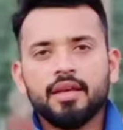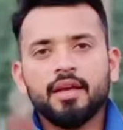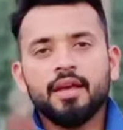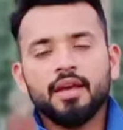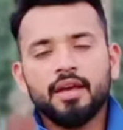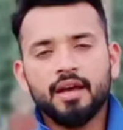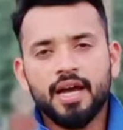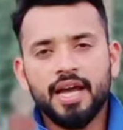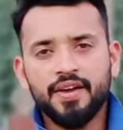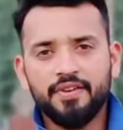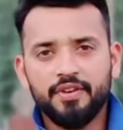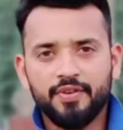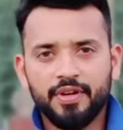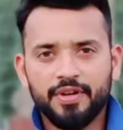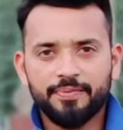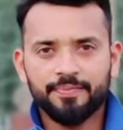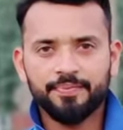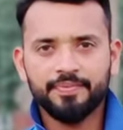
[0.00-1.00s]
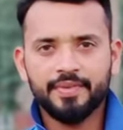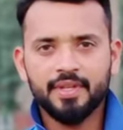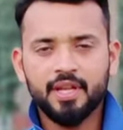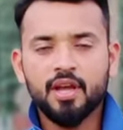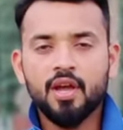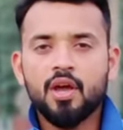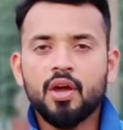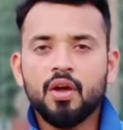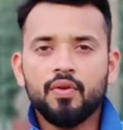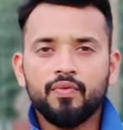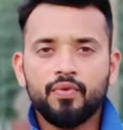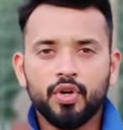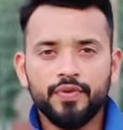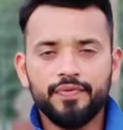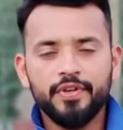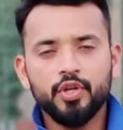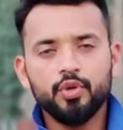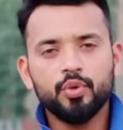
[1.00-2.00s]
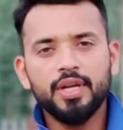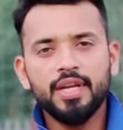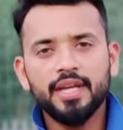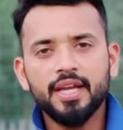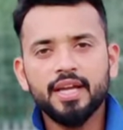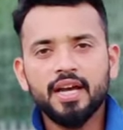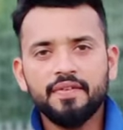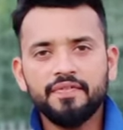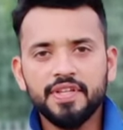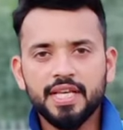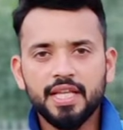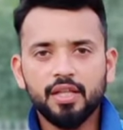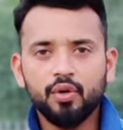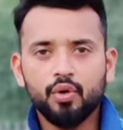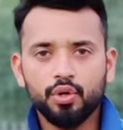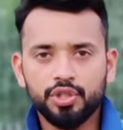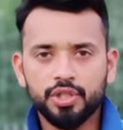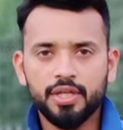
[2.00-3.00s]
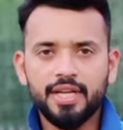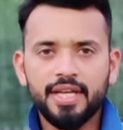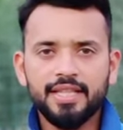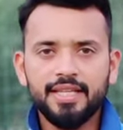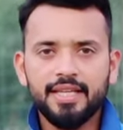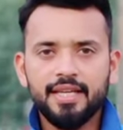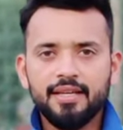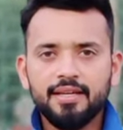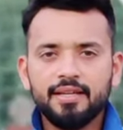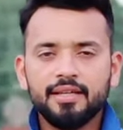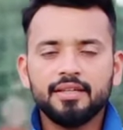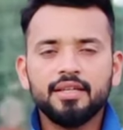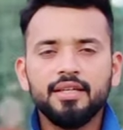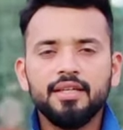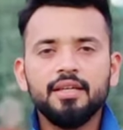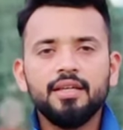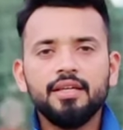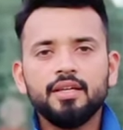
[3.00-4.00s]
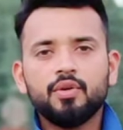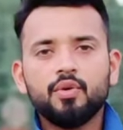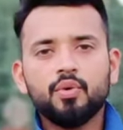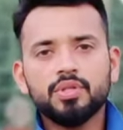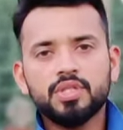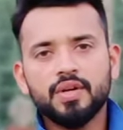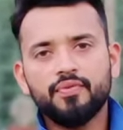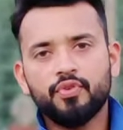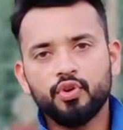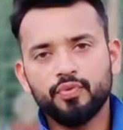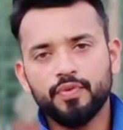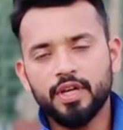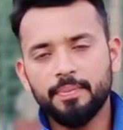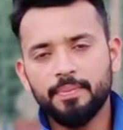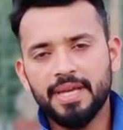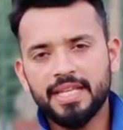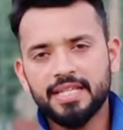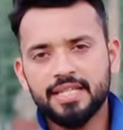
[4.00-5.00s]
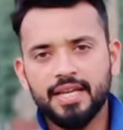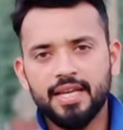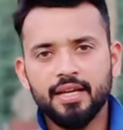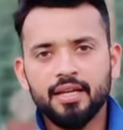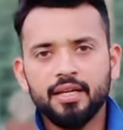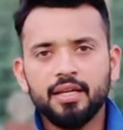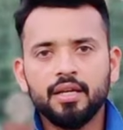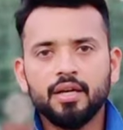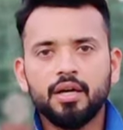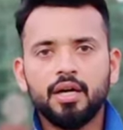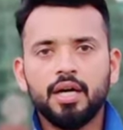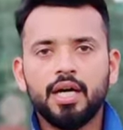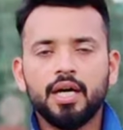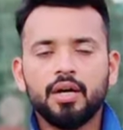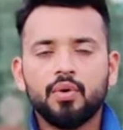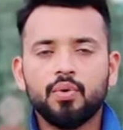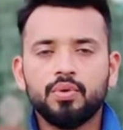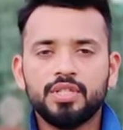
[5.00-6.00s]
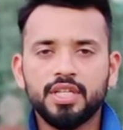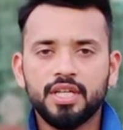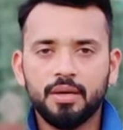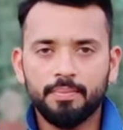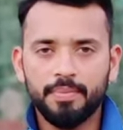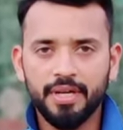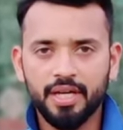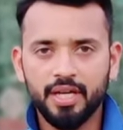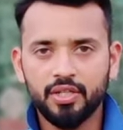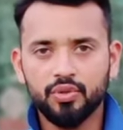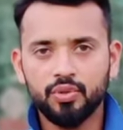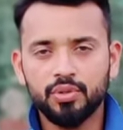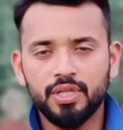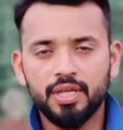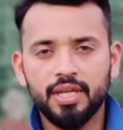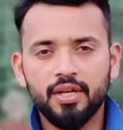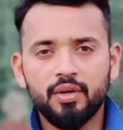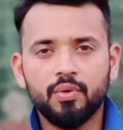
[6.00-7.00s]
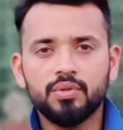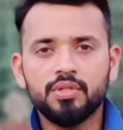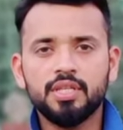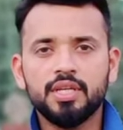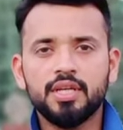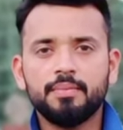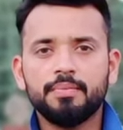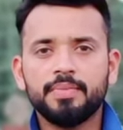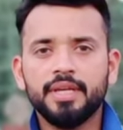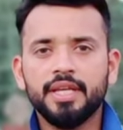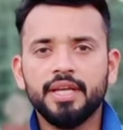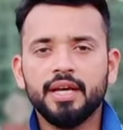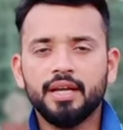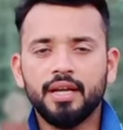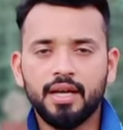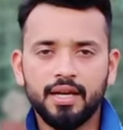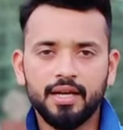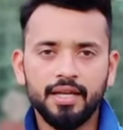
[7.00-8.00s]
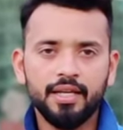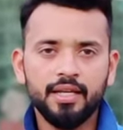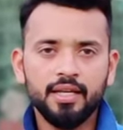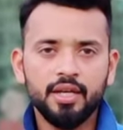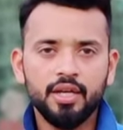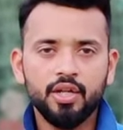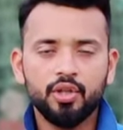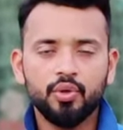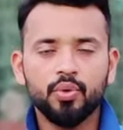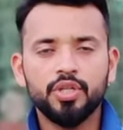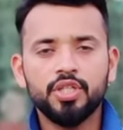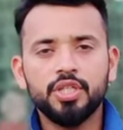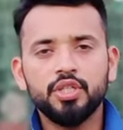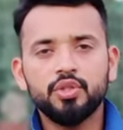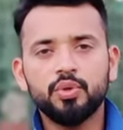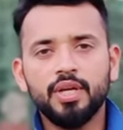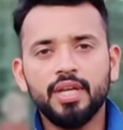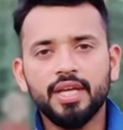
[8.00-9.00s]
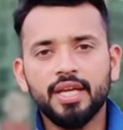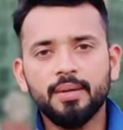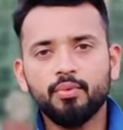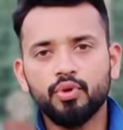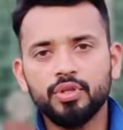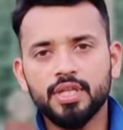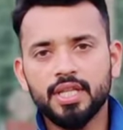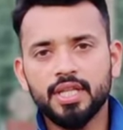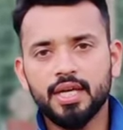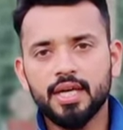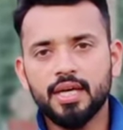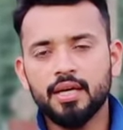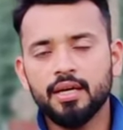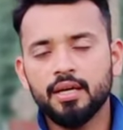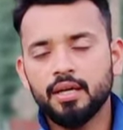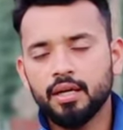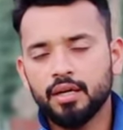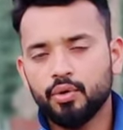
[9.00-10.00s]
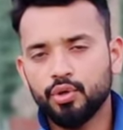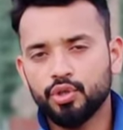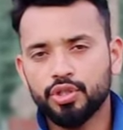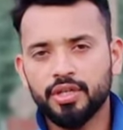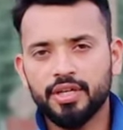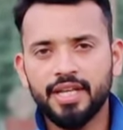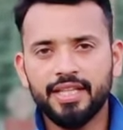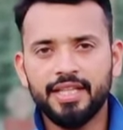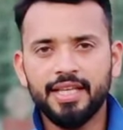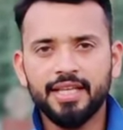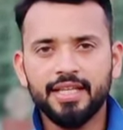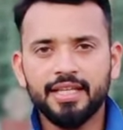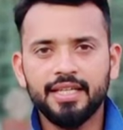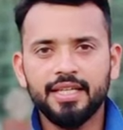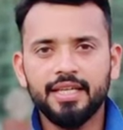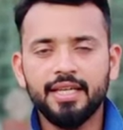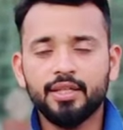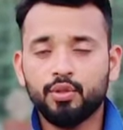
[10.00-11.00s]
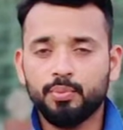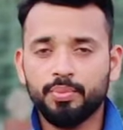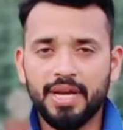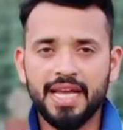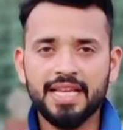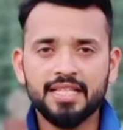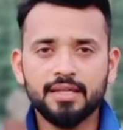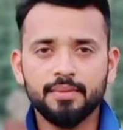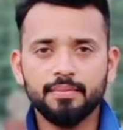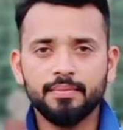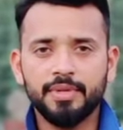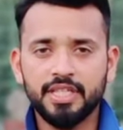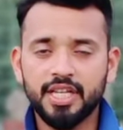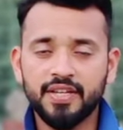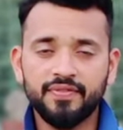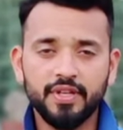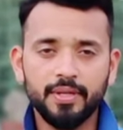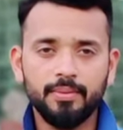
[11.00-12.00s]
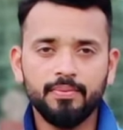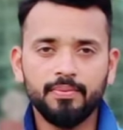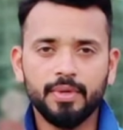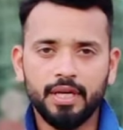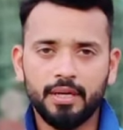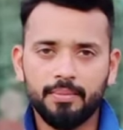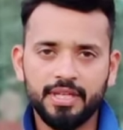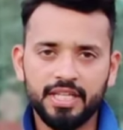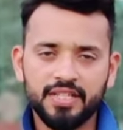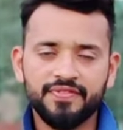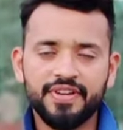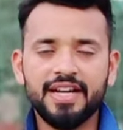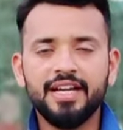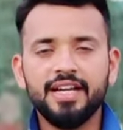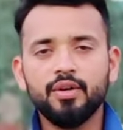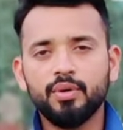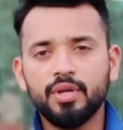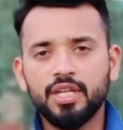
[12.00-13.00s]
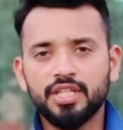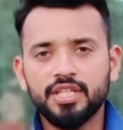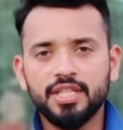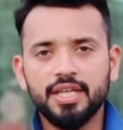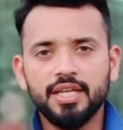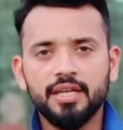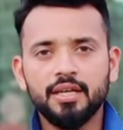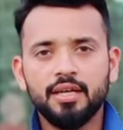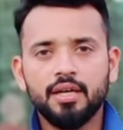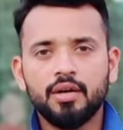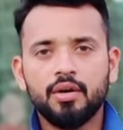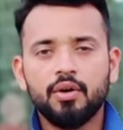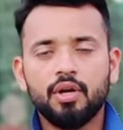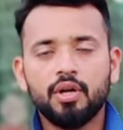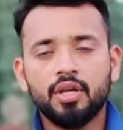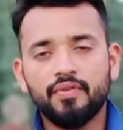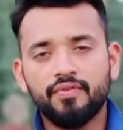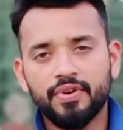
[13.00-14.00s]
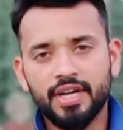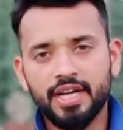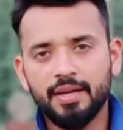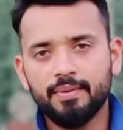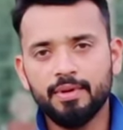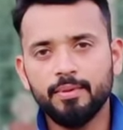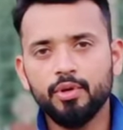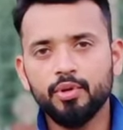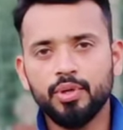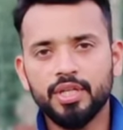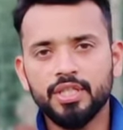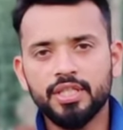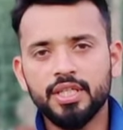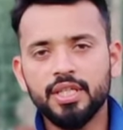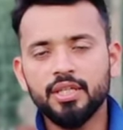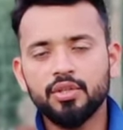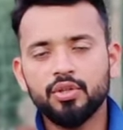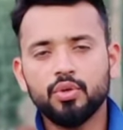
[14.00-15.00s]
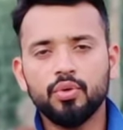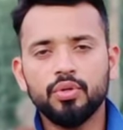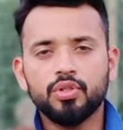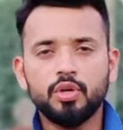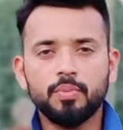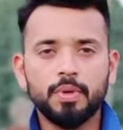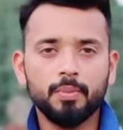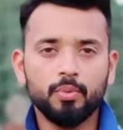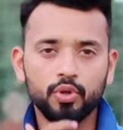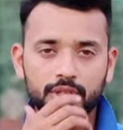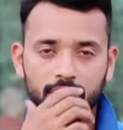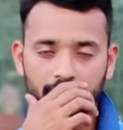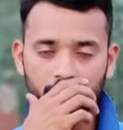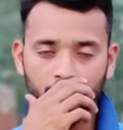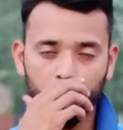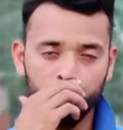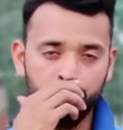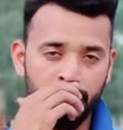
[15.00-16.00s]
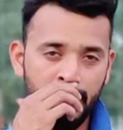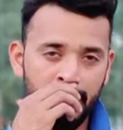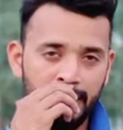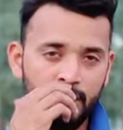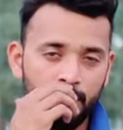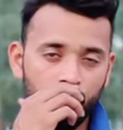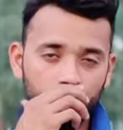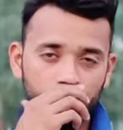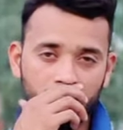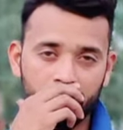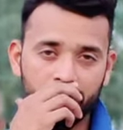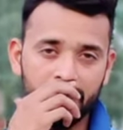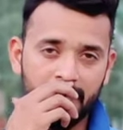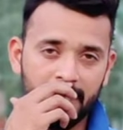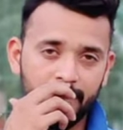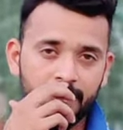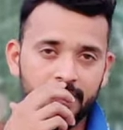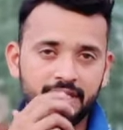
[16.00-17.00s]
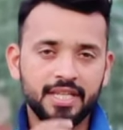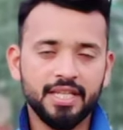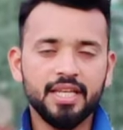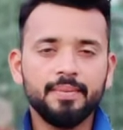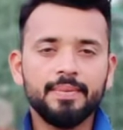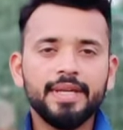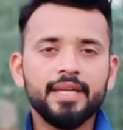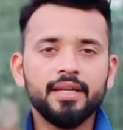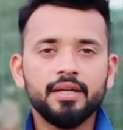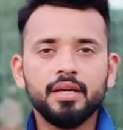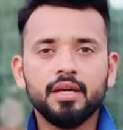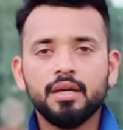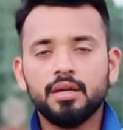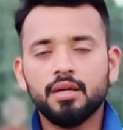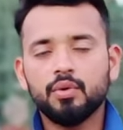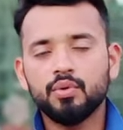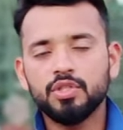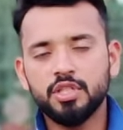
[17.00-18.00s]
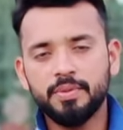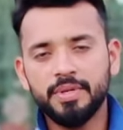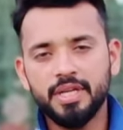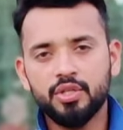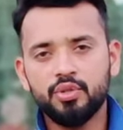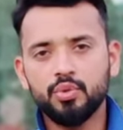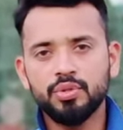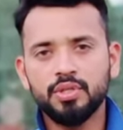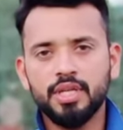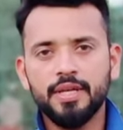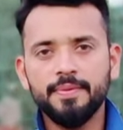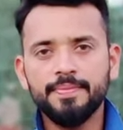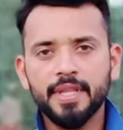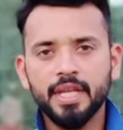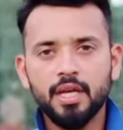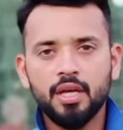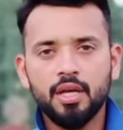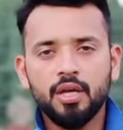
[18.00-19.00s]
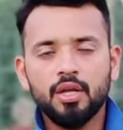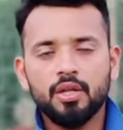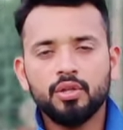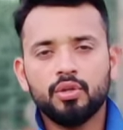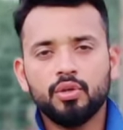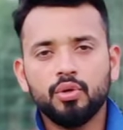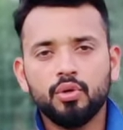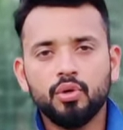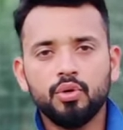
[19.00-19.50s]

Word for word: हाय एवरीवन फुटवेयर को लेके काफ़ी ज़्यादा क्वेश्चन रहते हैं कि कौन सा फुटवेयर बेस्ट है आ, कौन सी कंपनी का शूज़ ले कौन सी कंपनी का ना ले तो इस चीज़ को लेके बहुत ज़्यादा क्वेश्चन रहते हैं कि एक तो प्राइस बजट फ्री बजट फ्रेंडली होना चाहिए और कंफर्टेबल भी होना चाहिए तो इसके ऊपर बहुत ज़्यादा क्वेश्चन आते हैं और पूछा भी जाता है मेरे से कि भाई कौन से भैया शूज़ ले तो